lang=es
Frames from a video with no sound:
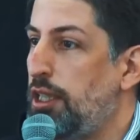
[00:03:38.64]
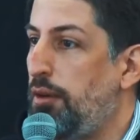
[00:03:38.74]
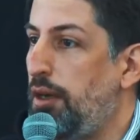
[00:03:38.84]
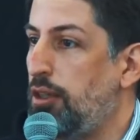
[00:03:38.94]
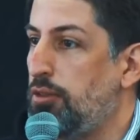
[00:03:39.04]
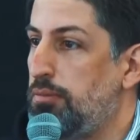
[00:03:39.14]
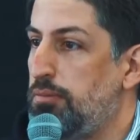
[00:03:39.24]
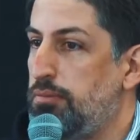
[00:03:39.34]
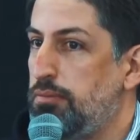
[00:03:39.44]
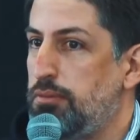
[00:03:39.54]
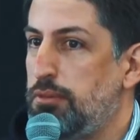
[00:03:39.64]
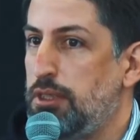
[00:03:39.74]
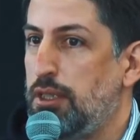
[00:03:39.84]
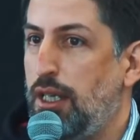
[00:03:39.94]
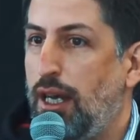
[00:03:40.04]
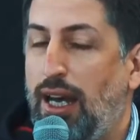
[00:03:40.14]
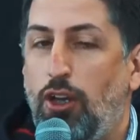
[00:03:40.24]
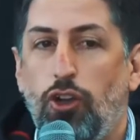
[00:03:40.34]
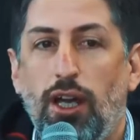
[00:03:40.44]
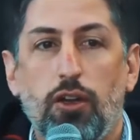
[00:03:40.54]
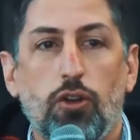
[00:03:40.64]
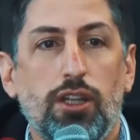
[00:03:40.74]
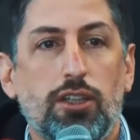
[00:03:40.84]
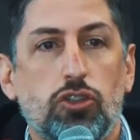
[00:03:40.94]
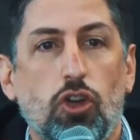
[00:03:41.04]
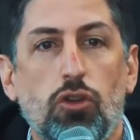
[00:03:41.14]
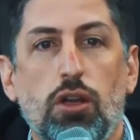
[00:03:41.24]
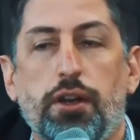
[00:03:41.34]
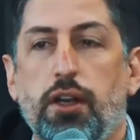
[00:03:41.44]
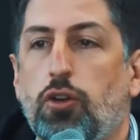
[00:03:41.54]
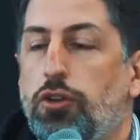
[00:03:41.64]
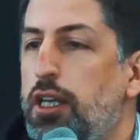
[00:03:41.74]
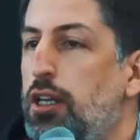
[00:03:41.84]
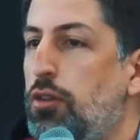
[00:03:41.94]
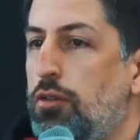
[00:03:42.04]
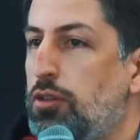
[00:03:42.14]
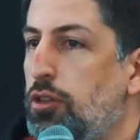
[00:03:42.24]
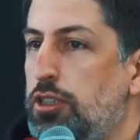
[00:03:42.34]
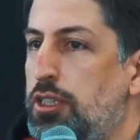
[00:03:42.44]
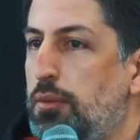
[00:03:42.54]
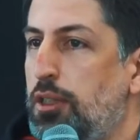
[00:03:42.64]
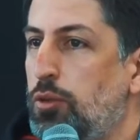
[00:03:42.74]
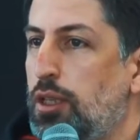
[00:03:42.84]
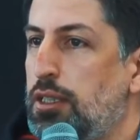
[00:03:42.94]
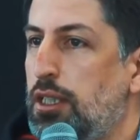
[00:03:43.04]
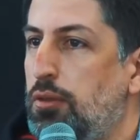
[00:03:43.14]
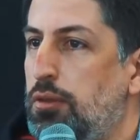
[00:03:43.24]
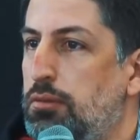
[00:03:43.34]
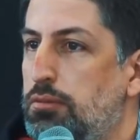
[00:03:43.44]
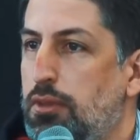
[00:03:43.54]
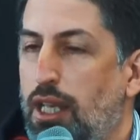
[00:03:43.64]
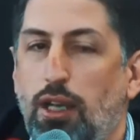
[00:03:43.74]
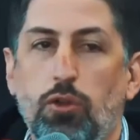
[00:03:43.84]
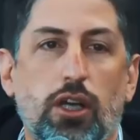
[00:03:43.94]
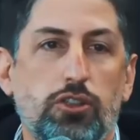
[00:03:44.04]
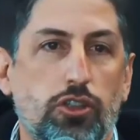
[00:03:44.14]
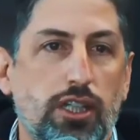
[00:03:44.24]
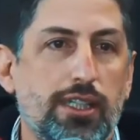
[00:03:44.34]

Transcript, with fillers: del trabajo, a lo largo de todo el recorrido de nuestro sistema educativo, desde la educación